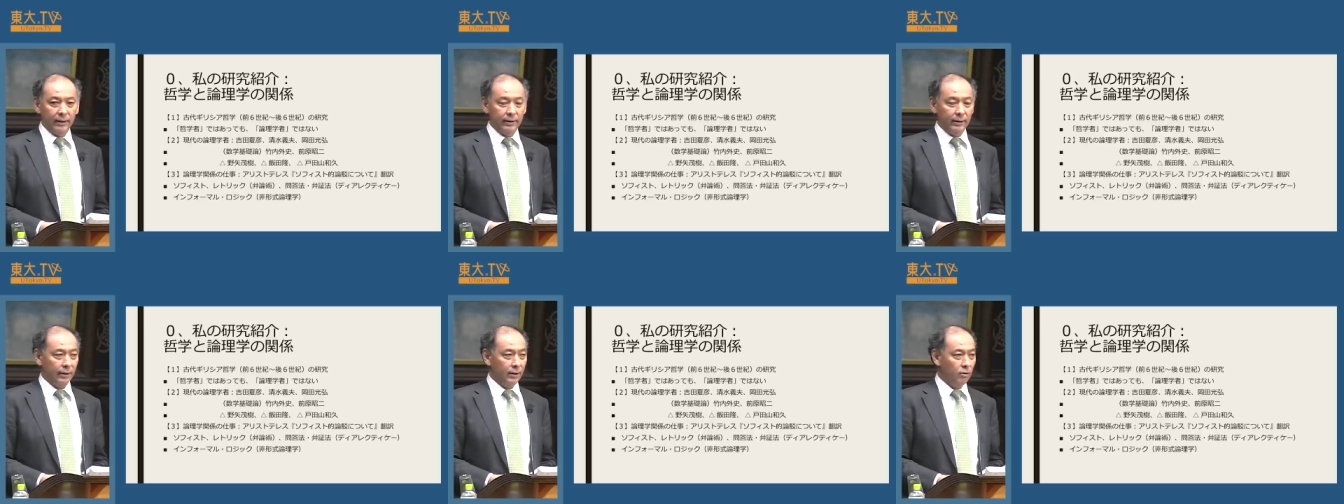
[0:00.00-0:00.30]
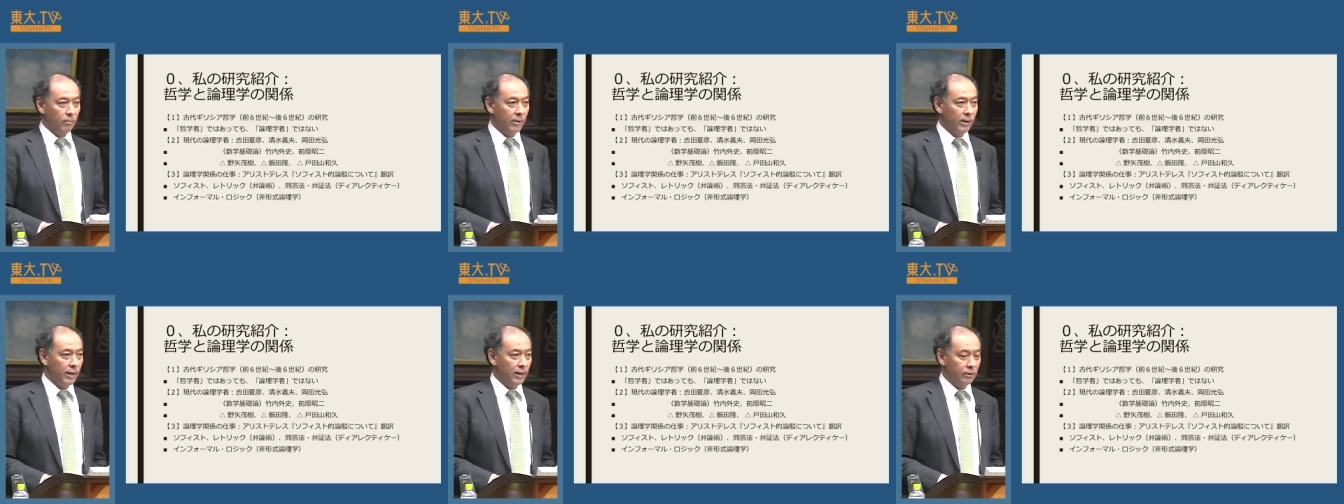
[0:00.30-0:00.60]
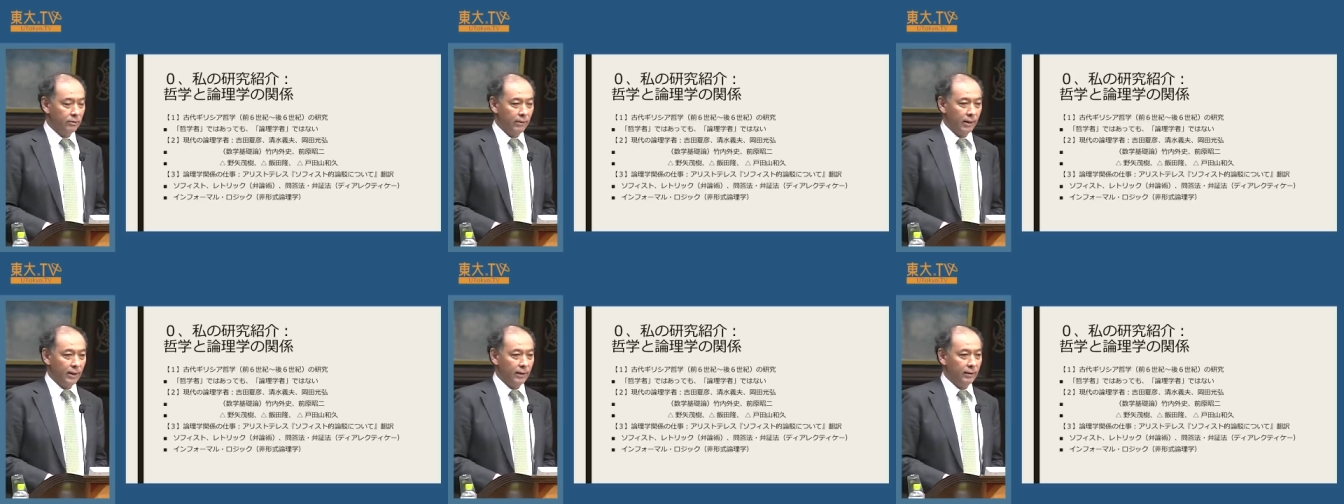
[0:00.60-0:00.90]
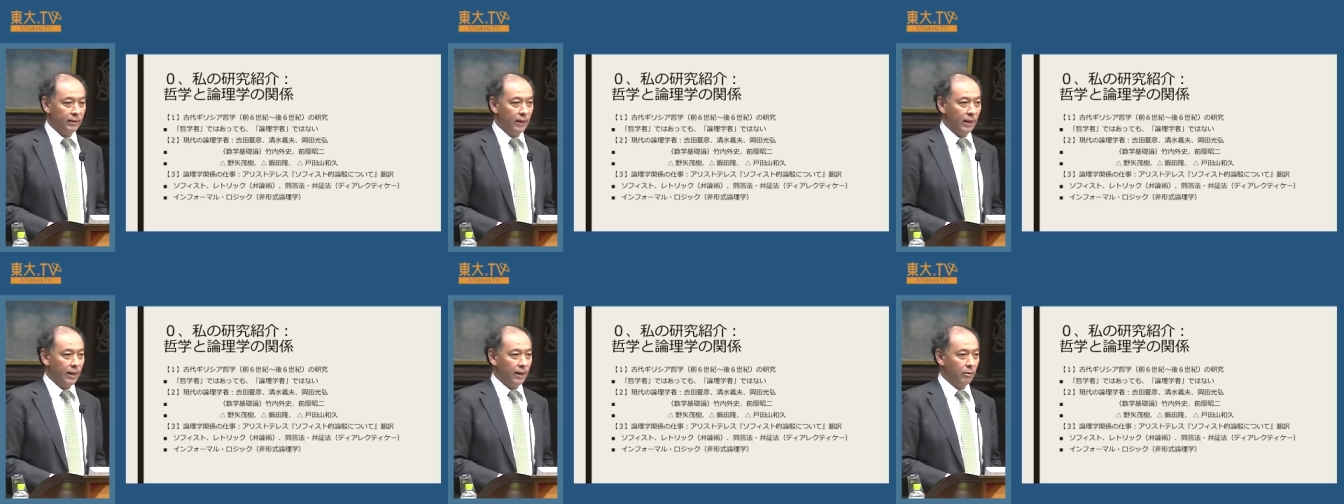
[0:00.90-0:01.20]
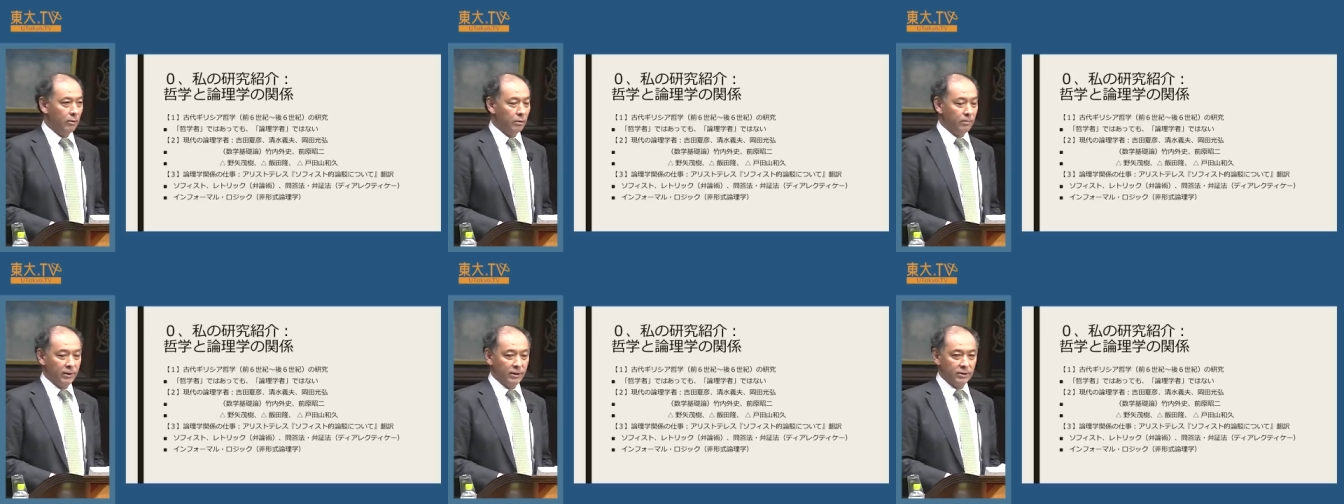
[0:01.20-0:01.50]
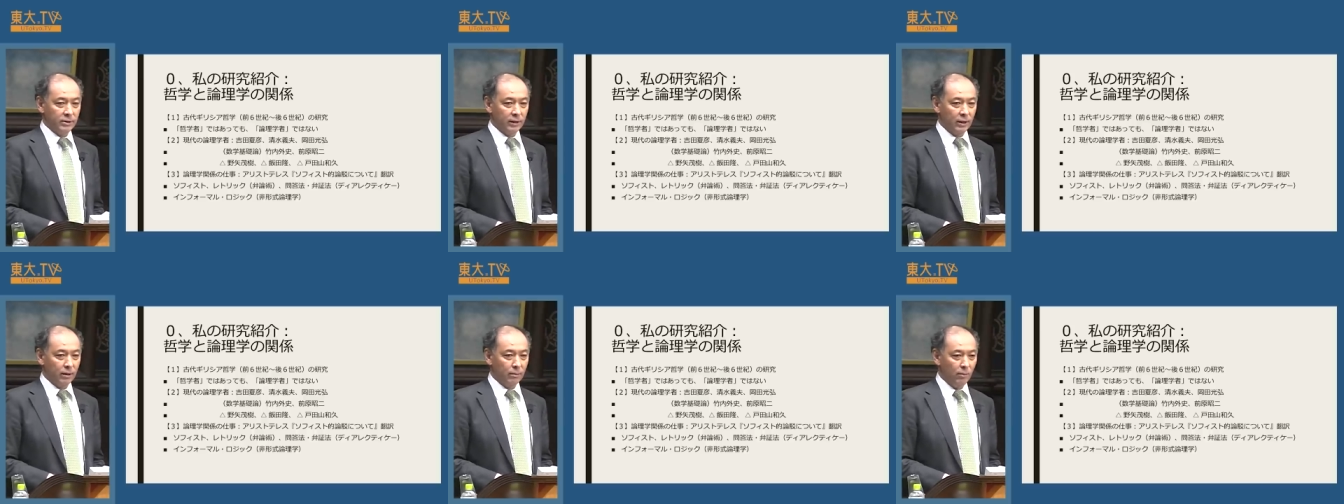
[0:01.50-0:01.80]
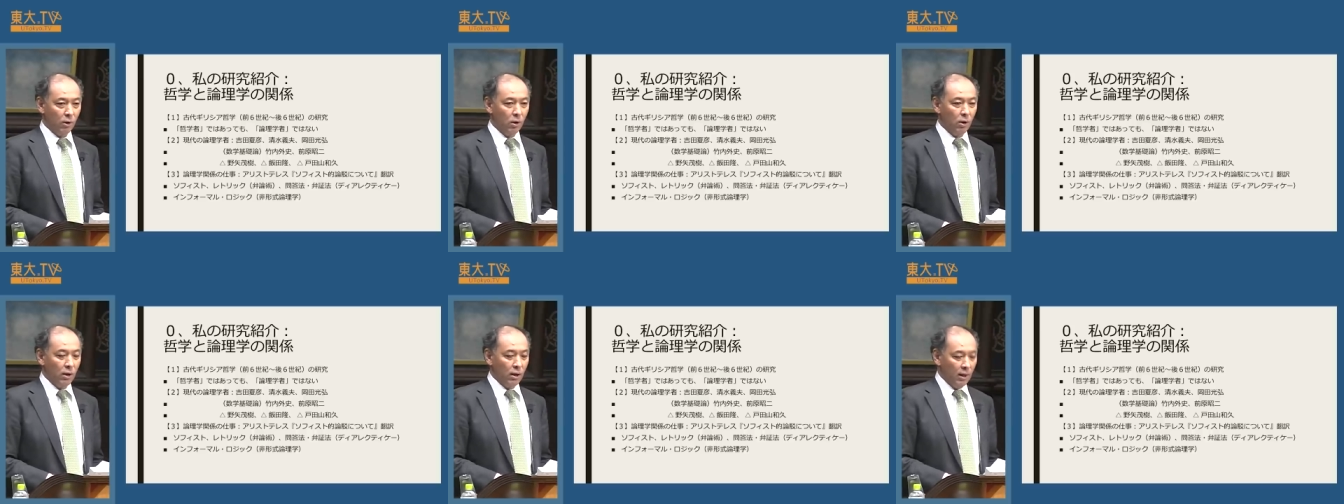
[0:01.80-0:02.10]
かなり細かく分かれておりますけれど
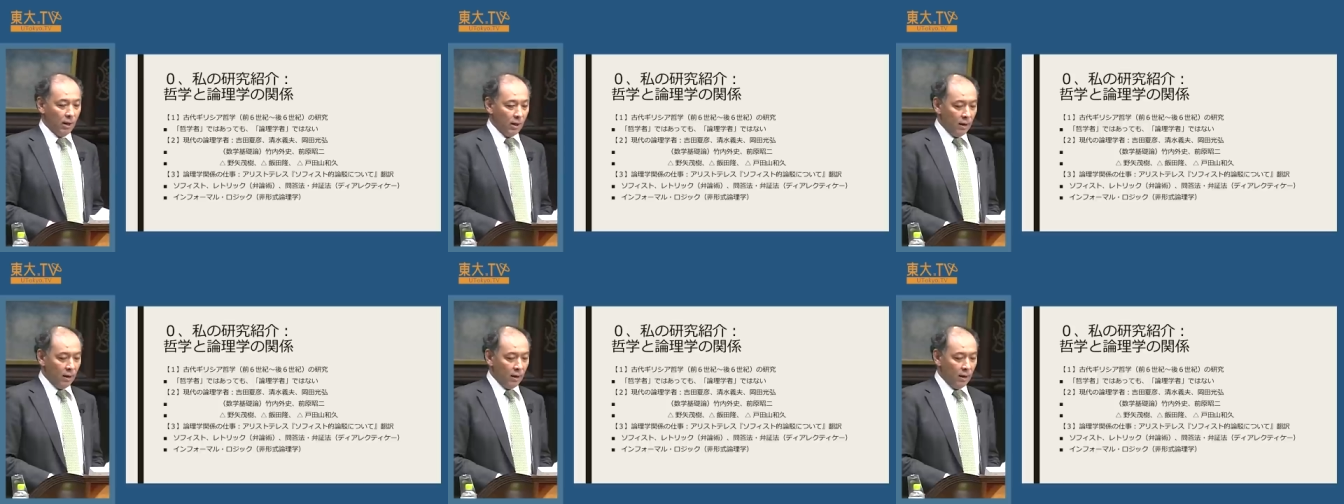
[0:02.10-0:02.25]
も